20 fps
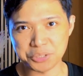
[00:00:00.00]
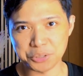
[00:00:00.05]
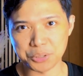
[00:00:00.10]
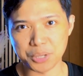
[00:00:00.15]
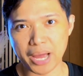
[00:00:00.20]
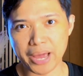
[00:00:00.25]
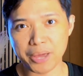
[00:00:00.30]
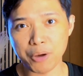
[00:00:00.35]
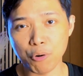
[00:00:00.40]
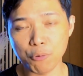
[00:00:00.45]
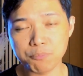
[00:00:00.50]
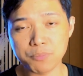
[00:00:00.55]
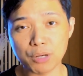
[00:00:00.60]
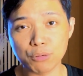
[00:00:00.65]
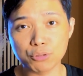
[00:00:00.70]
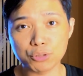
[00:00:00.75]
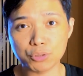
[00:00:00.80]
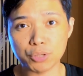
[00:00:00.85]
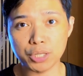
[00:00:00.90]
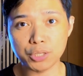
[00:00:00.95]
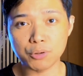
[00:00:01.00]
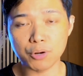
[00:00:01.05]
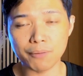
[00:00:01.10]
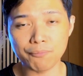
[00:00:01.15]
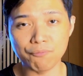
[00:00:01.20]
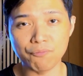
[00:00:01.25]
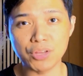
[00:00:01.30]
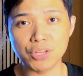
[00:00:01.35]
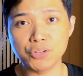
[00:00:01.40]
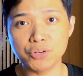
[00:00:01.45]
so I hope nagustuhan nyo
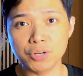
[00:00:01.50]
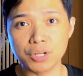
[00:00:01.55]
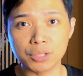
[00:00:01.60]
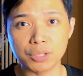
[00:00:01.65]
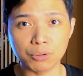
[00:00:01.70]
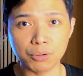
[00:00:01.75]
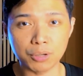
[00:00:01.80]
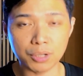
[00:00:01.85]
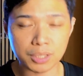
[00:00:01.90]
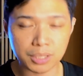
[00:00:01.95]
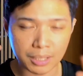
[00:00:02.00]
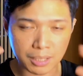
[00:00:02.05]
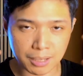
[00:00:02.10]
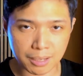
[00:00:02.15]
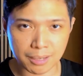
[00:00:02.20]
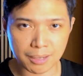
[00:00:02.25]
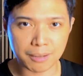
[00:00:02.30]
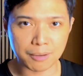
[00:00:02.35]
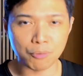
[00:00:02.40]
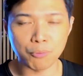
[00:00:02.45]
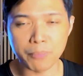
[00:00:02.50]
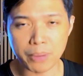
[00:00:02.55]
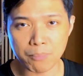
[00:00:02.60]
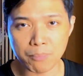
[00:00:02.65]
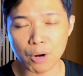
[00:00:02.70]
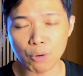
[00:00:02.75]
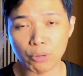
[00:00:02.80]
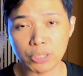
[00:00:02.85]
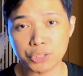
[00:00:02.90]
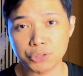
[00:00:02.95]
ang video na to at uh, kung may
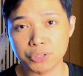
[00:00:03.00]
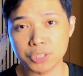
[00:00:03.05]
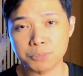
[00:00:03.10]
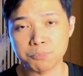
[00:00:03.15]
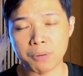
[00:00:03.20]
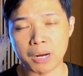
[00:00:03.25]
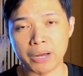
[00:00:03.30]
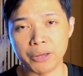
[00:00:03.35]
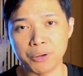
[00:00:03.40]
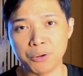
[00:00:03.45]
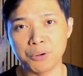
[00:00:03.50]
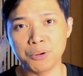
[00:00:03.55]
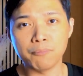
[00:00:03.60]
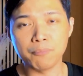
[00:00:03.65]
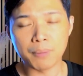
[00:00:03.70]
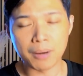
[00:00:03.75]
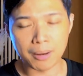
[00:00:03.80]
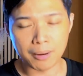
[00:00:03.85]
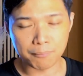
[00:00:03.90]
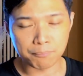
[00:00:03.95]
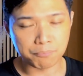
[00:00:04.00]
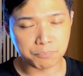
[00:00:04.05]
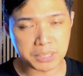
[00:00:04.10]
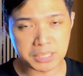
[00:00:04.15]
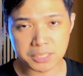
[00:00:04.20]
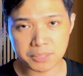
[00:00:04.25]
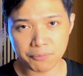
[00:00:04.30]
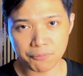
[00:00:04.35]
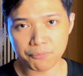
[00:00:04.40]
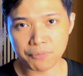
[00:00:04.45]
mga questions pa kayo, uh,
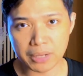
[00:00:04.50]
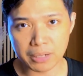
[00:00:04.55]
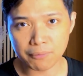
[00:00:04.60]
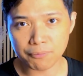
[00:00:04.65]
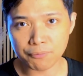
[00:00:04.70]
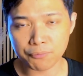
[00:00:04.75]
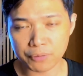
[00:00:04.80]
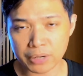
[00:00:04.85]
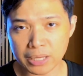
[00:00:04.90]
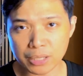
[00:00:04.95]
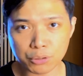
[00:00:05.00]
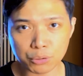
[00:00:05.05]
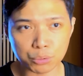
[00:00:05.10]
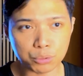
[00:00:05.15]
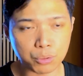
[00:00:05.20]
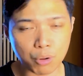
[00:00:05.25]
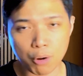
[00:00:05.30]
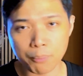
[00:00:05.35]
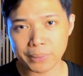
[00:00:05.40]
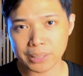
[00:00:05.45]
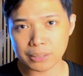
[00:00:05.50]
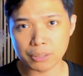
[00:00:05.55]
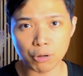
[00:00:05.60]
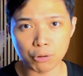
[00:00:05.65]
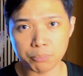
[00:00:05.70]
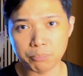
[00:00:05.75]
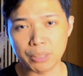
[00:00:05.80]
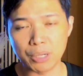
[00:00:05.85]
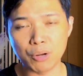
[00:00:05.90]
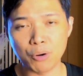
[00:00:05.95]
please feel free to comment
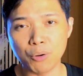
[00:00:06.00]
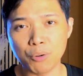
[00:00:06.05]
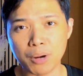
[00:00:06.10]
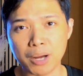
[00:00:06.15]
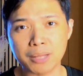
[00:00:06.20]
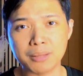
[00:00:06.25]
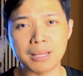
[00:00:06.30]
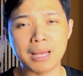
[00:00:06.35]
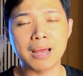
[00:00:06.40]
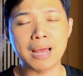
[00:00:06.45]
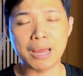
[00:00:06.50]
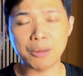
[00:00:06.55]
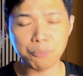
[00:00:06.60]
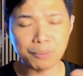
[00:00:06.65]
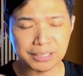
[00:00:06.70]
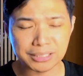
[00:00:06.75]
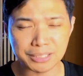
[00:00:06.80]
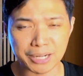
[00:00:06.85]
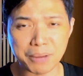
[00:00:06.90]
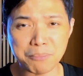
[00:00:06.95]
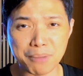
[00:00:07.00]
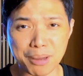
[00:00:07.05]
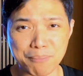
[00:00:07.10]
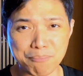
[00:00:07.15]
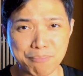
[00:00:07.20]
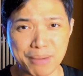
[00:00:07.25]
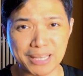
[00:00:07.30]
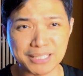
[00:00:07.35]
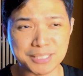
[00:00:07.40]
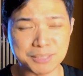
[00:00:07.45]
down below at uh, I will try my
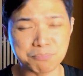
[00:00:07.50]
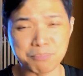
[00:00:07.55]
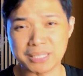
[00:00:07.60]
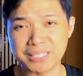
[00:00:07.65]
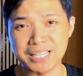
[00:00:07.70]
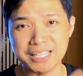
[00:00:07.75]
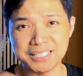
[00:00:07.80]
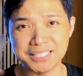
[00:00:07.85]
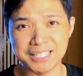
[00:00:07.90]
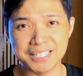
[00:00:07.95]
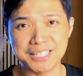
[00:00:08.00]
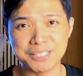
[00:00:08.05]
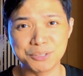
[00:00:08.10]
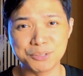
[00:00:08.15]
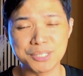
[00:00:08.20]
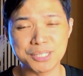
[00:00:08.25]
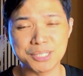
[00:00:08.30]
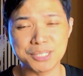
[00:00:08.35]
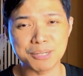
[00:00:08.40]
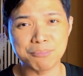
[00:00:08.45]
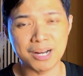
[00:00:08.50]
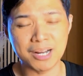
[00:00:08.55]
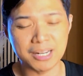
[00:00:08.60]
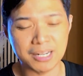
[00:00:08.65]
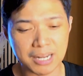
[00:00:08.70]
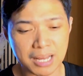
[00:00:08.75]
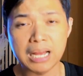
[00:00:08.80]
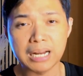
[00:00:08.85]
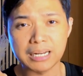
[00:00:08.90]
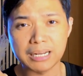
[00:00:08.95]
best. Pasensya na dun sa
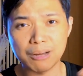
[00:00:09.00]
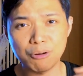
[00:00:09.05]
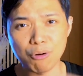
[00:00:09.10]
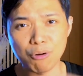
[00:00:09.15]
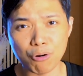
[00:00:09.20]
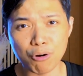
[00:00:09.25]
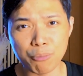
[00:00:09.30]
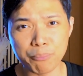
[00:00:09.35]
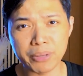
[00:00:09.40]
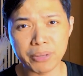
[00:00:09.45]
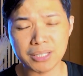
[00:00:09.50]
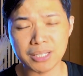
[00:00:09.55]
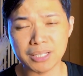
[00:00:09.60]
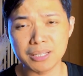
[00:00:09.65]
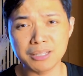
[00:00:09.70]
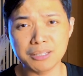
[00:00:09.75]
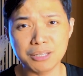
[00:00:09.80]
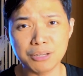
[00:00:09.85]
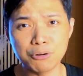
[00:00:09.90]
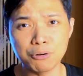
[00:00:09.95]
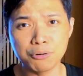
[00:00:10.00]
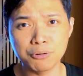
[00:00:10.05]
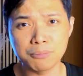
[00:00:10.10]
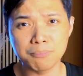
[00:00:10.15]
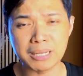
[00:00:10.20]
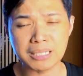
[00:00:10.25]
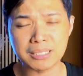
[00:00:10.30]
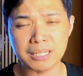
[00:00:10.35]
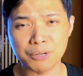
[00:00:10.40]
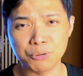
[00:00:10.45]
mga nagko-comment at hindi ko
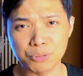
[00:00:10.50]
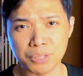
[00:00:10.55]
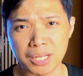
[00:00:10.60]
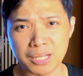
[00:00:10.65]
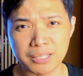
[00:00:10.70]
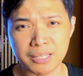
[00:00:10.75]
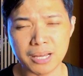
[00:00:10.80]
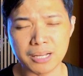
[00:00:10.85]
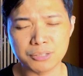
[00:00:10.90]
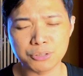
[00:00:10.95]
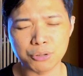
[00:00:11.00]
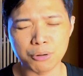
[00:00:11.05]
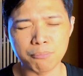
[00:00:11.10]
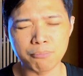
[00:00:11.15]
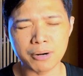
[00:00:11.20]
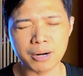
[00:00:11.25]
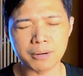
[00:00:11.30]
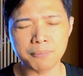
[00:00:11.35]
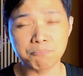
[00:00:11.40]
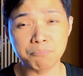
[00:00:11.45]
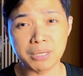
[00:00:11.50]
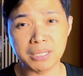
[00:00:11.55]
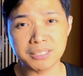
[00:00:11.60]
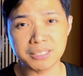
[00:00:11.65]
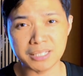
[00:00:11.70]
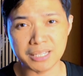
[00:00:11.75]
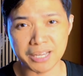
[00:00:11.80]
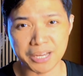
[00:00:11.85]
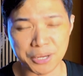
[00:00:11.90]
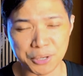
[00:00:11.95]
masagutan dahil sobrang
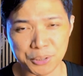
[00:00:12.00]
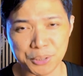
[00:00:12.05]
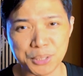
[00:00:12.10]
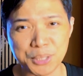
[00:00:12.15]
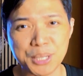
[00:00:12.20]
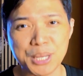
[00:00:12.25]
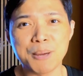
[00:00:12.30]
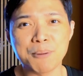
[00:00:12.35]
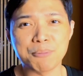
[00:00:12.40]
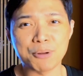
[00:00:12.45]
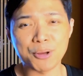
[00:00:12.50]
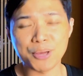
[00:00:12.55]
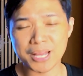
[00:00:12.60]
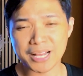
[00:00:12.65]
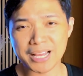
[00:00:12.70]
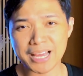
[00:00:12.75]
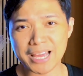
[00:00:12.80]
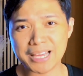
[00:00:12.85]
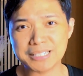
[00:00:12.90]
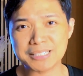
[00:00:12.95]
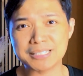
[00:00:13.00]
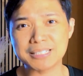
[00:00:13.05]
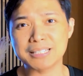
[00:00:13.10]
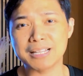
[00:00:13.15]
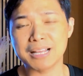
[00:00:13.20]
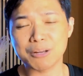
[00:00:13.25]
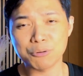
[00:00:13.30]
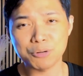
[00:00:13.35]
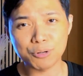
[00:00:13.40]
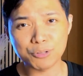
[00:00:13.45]
busy ngayon. Pero ayun
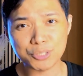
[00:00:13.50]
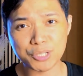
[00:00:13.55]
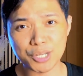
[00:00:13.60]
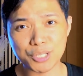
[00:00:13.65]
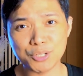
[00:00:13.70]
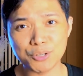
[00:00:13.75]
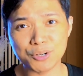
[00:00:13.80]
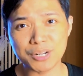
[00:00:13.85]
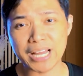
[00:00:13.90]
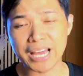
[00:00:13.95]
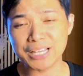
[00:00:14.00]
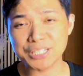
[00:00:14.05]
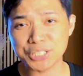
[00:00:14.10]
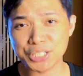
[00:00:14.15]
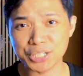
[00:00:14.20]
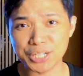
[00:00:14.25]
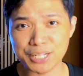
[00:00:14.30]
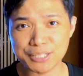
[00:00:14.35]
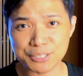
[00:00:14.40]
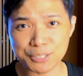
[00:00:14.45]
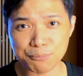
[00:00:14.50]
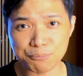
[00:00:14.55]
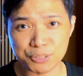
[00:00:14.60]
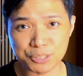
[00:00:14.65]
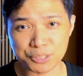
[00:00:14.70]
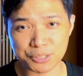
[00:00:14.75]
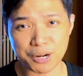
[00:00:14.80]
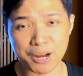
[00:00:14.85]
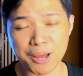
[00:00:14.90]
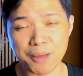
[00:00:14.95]
guys, kung nagustuhan nyo, like, share, and
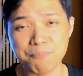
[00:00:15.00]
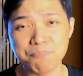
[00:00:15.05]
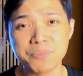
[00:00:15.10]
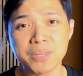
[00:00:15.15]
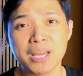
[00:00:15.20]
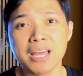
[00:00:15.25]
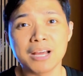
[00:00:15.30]
subscribe.